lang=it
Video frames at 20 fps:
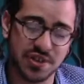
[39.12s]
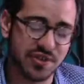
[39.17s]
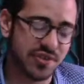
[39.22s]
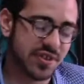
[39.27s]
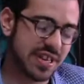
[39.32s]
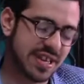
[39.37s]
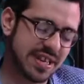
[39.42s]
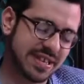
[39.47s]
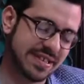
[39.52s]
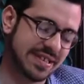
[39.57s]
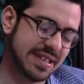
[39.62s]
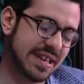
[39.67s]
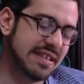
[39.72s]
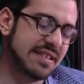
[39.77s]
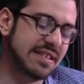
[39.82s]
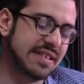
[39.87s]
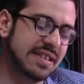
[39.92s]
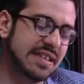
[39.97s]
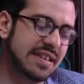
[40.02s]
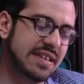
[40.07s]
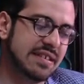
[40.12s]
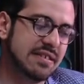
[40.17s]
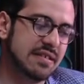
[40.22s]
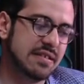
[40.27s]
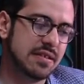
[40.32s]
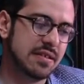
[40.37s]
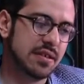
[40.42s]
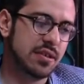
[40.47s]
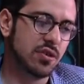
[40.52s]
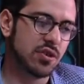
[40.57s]
e con i cartelli.
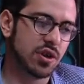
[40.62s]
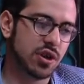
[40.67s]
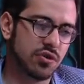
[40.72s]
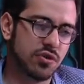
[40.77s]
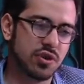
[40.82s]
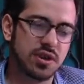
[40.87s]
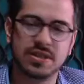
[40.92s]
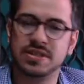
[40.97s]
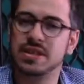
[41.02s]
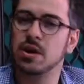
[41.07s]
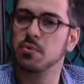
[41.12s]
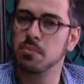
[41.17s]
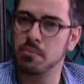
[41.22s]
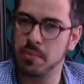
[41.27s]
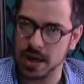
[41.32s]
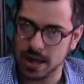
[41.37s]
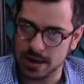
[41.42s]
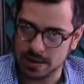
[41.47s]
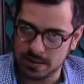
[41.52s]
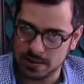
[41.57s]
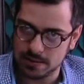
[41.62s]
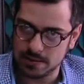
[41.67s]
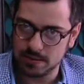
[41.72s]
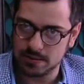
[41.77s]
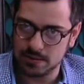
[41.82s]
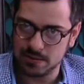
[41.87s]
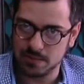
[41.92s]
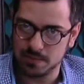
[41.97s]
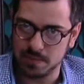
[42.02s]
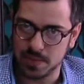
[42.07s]
Io credo che sia un bene
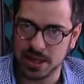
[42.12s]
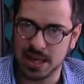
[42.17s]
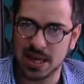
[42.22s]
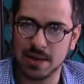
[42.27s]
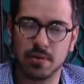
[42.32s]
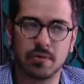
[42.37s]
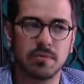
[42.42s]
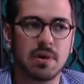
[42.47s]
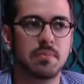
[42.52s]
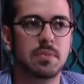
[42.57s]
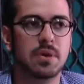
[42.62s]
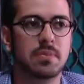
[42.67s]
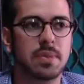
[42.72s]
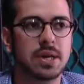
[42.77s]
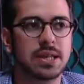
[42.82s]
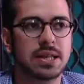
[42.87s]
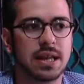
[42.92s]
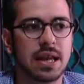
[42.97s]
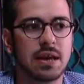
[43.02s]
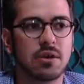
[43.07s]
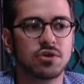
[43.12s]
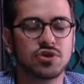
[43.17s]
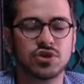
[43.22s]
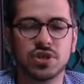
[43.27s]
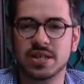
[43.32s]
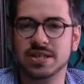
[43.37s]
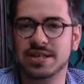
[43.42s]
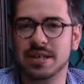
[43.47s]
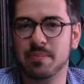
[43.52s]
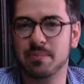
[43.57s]
perché probabilmente la
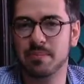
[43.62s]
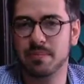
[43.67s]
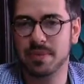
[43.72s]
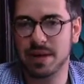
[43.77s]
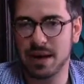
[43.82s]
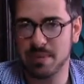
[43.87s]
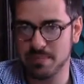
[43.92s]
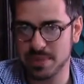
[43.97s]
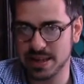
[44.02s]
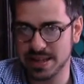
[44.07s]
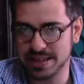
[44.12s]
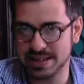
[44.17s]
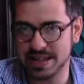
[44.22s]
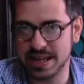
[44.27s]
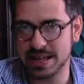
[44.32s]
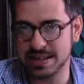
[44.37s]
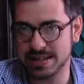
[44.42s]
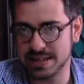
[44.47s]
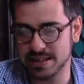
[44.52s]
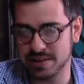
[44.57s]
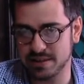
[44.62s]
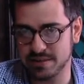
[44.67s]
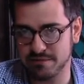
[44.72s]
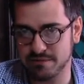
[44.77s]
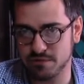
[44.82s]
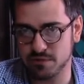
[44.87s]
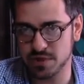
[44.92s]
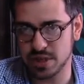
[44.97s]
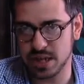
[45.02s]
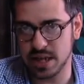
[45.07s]
coscienza ambientale si è
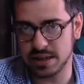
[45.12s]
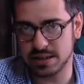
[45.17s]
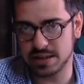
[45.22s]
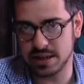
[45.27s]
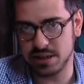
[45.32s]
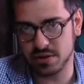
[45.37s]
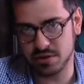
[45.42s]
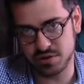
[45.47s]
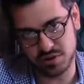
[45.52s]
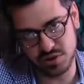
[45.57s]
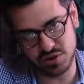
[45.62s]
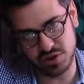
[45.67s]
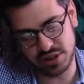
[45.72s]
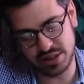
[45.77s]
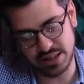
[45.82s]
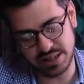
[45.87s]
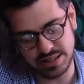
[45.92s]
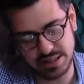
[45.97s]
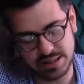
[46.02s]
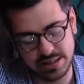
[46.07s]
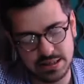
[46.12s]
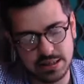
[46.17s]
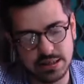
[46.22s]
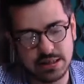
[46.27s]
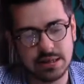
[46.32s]
diffusa tra i nostri cittadini.